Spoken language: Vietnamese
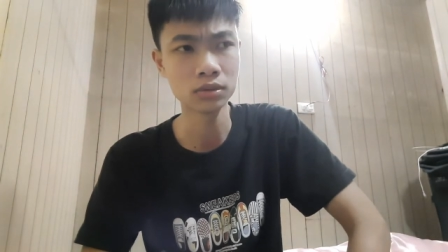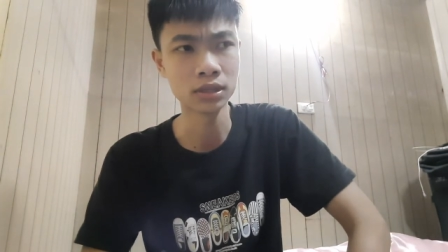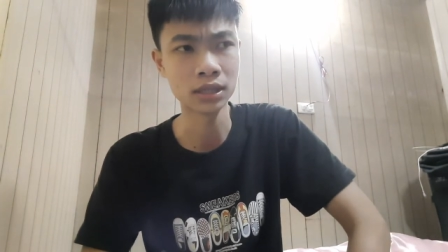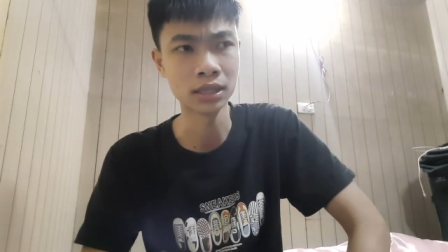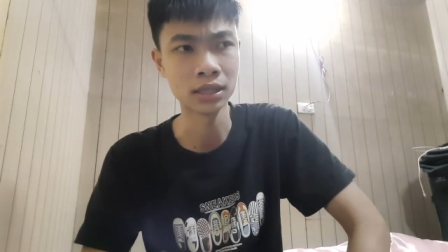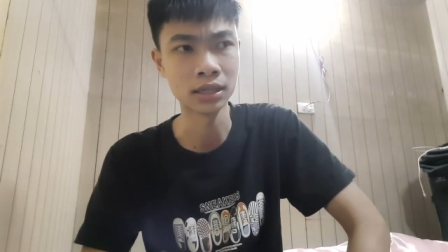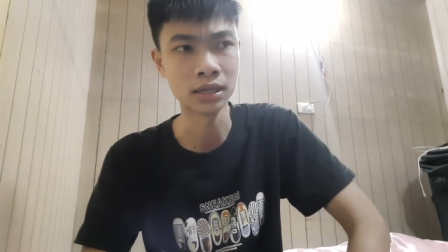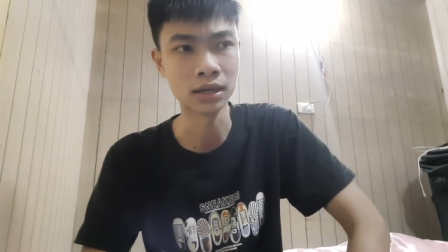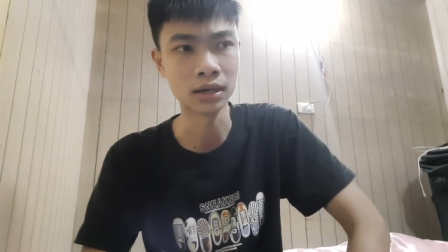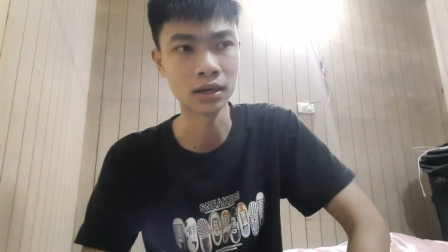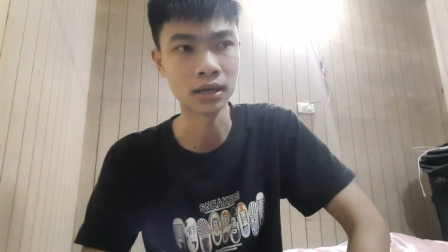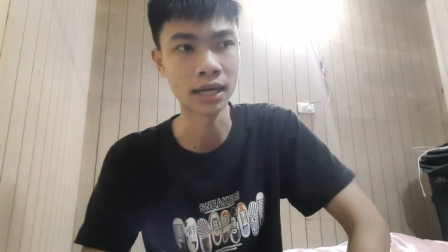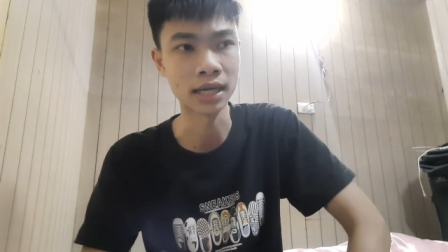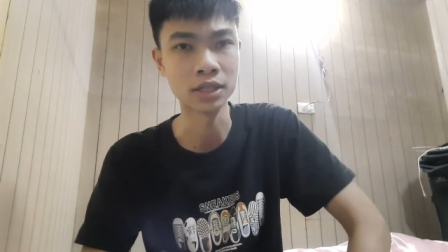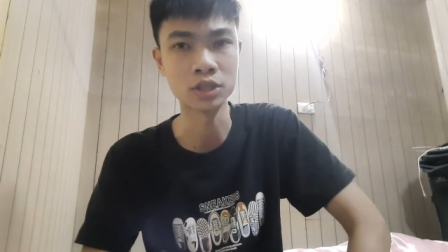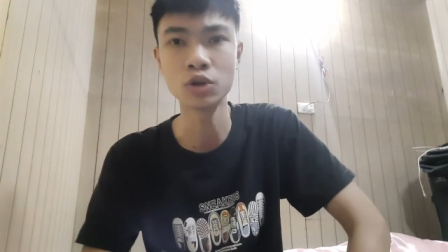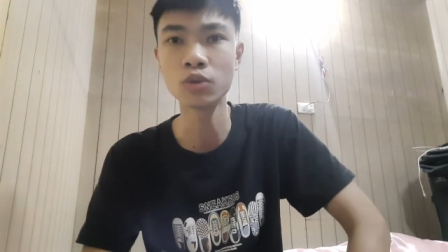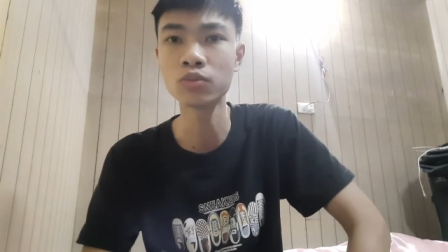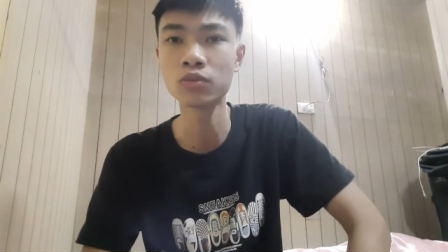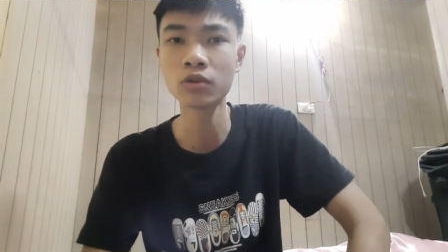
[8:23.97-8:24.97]
thì là ở Đài
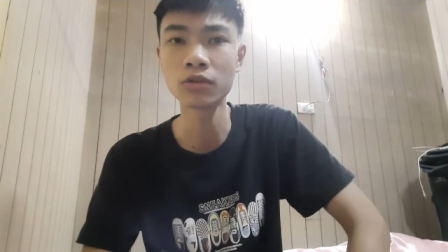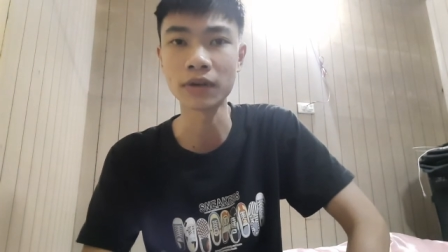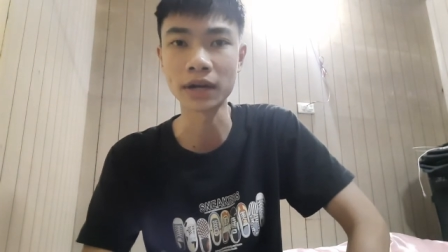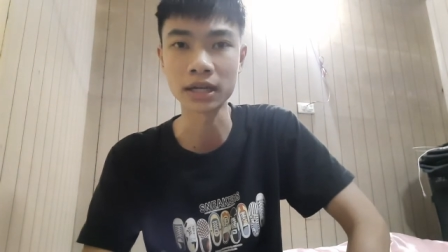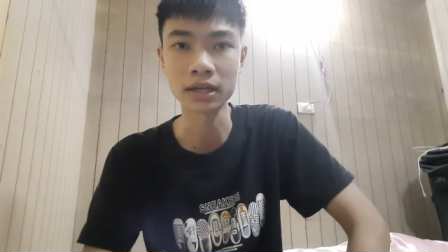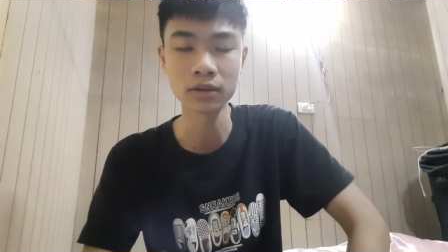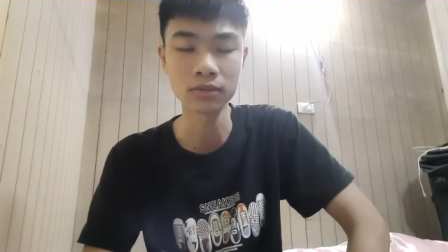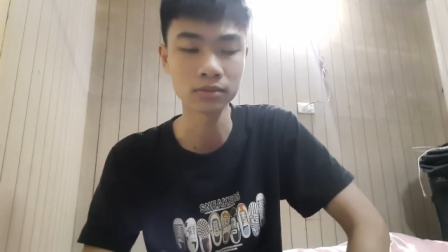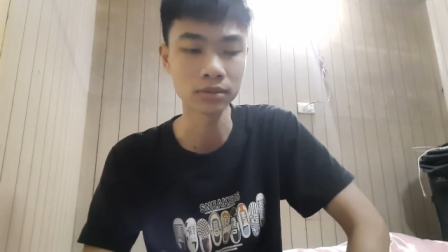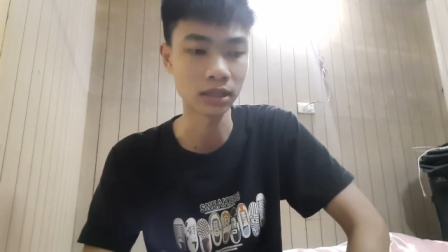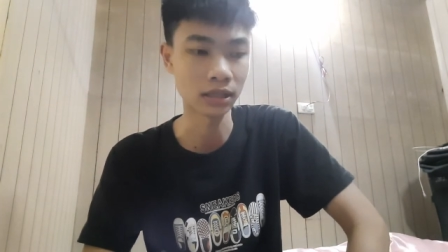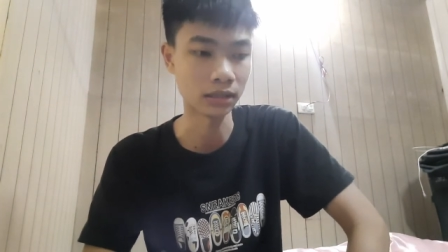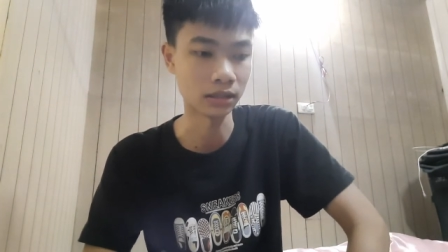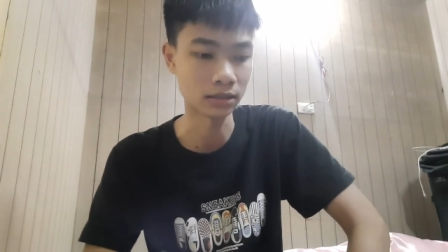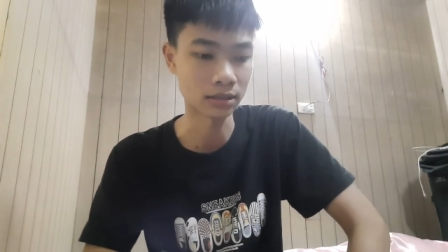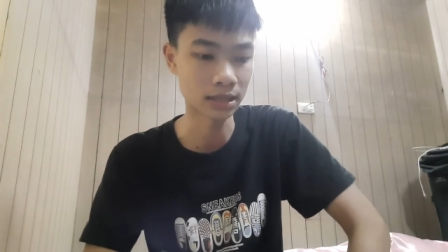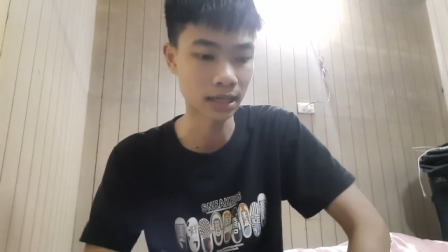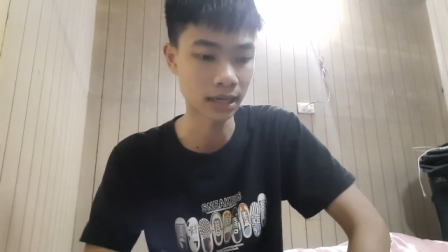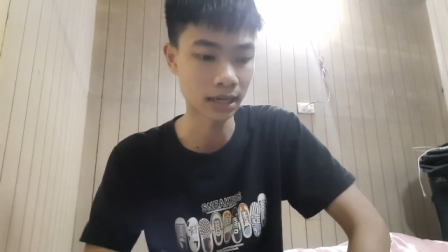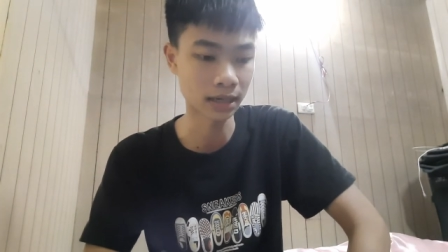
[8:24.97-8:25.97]
Trung có phải không, thì
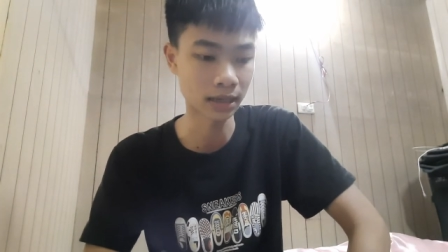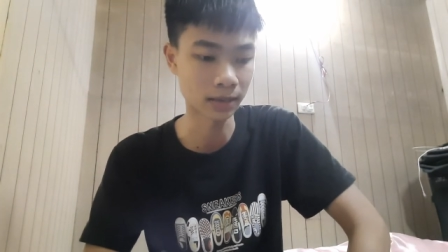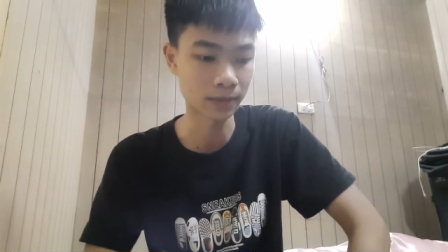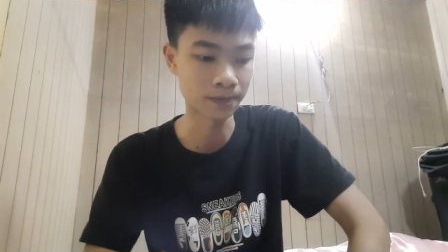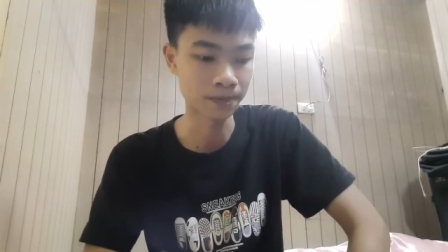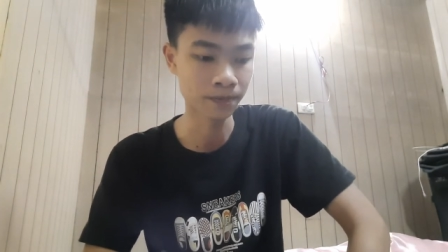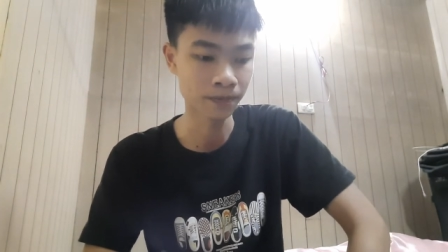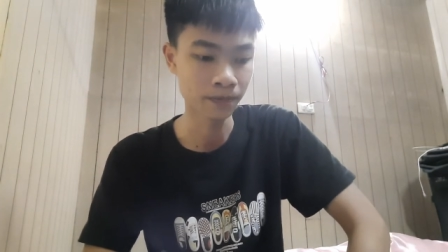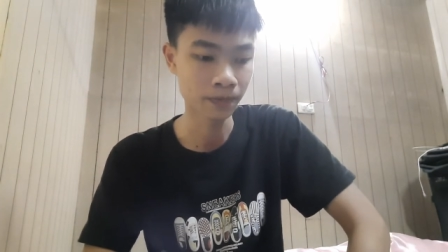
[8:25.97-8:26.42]
thực ra là